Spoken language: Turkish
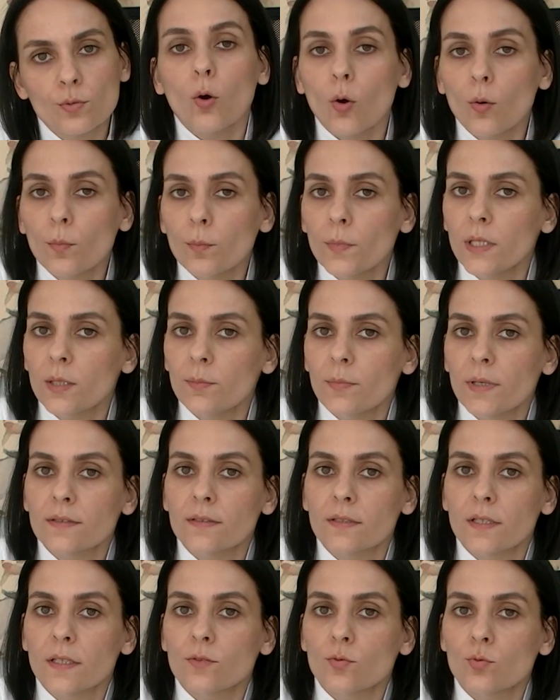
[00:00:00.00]
10
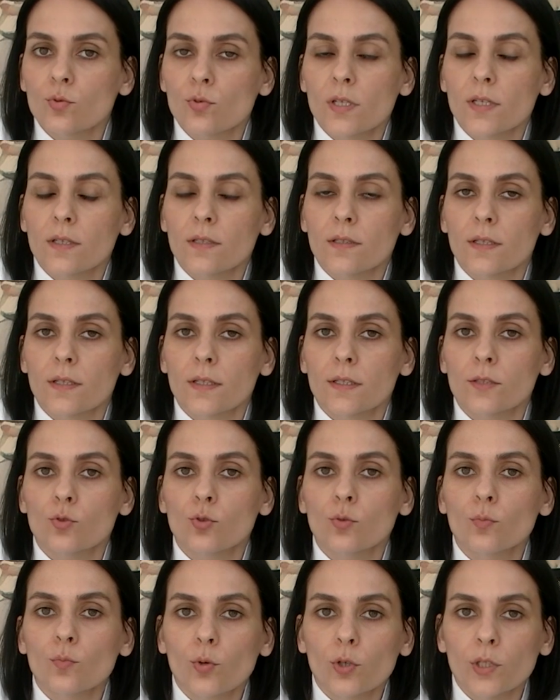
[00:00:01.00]
milimetrenin üzerindeki
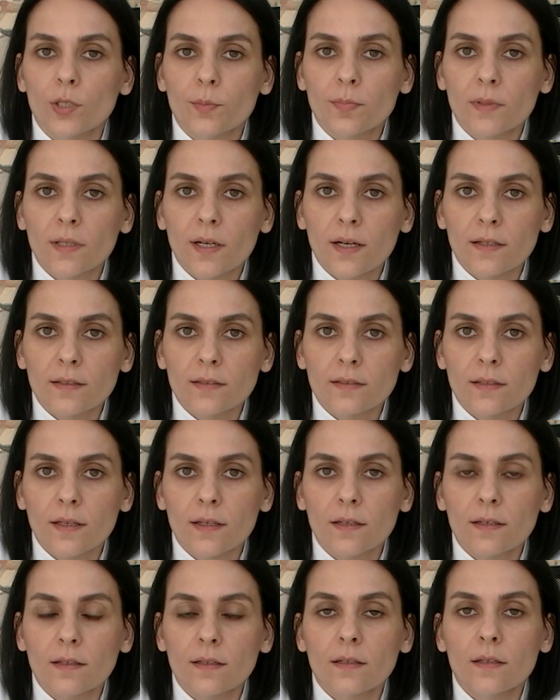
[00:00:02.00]
tüm
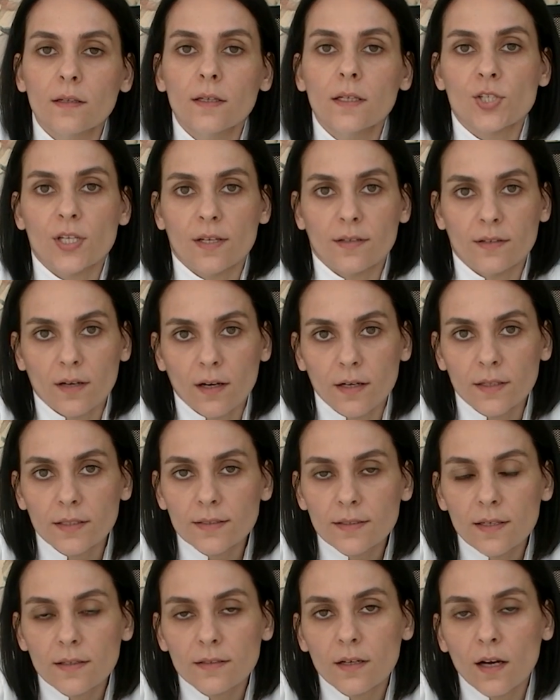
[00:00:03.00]
poliplerde
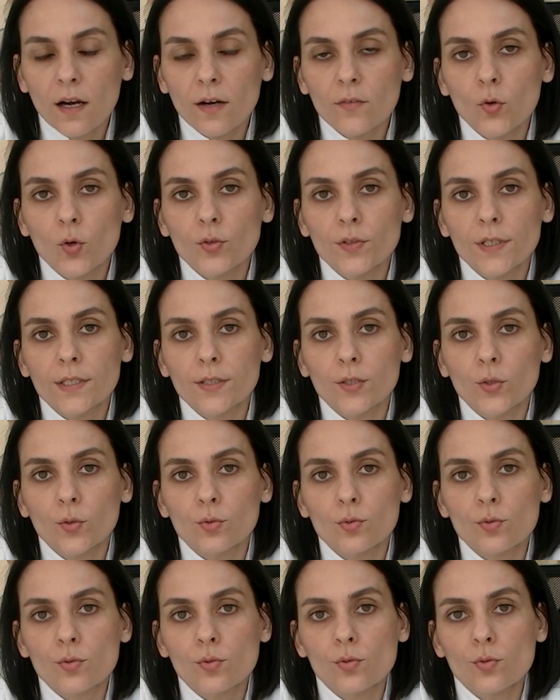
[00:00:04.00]
cerrahi tedavi
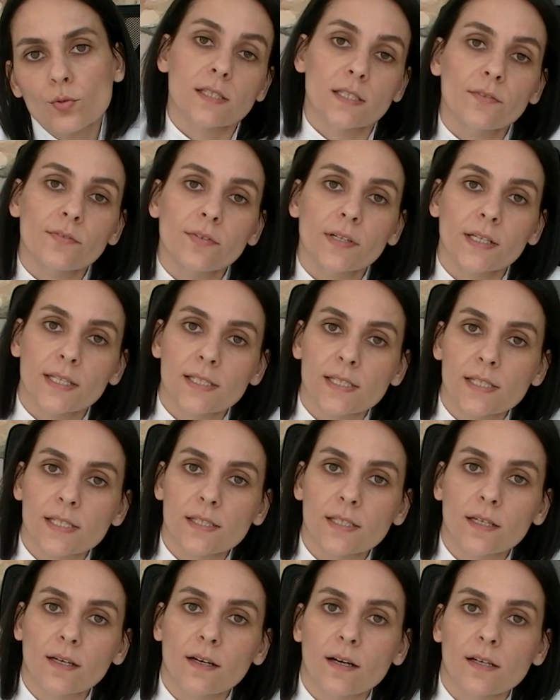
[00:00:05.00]
öneriyoruz. Safra
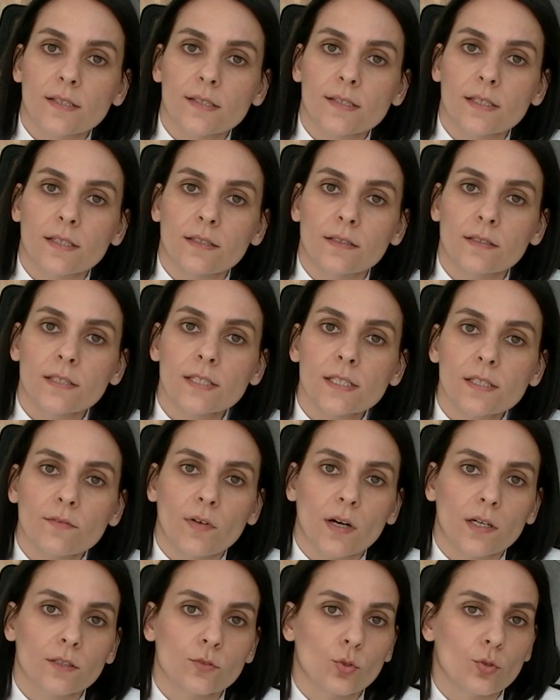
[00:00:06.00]
kesesi kanseri risk
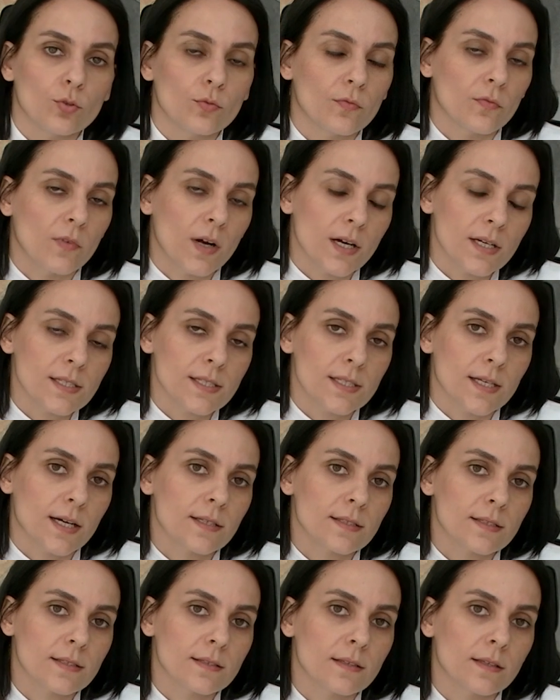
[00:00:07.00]
faktörü varsa
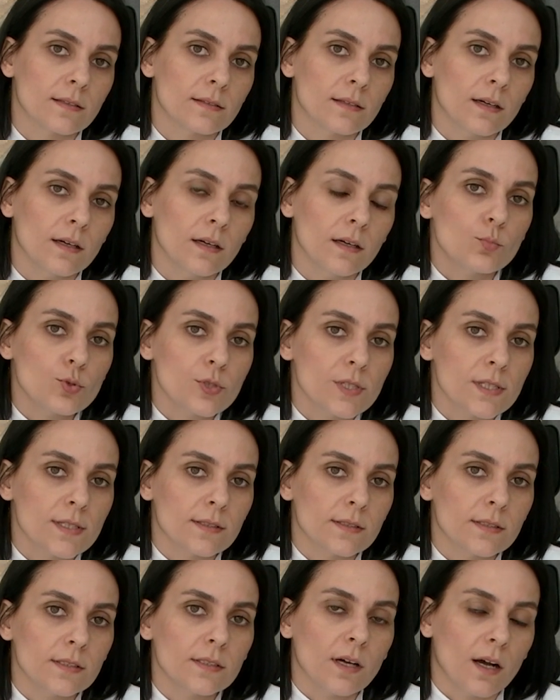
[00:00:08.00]
hastada bu
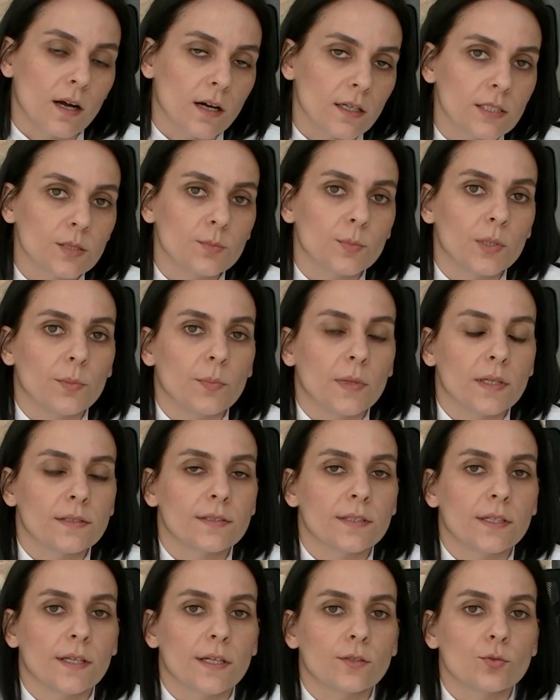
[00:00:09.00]
sınır 6
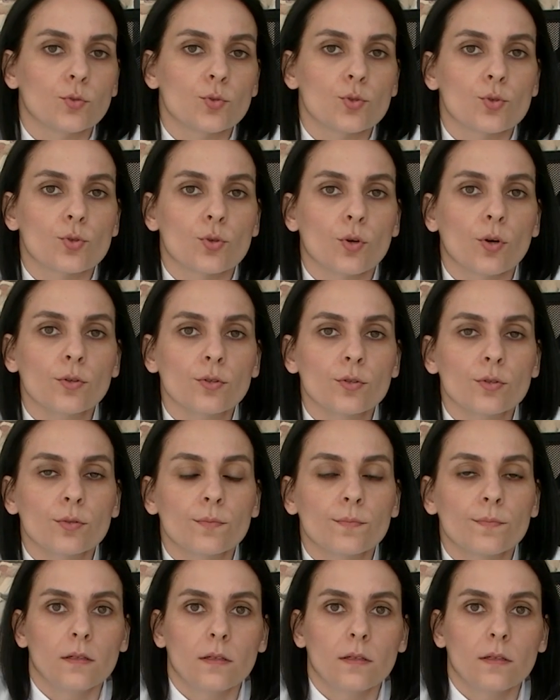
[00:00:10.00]
milimetreye düşüyor.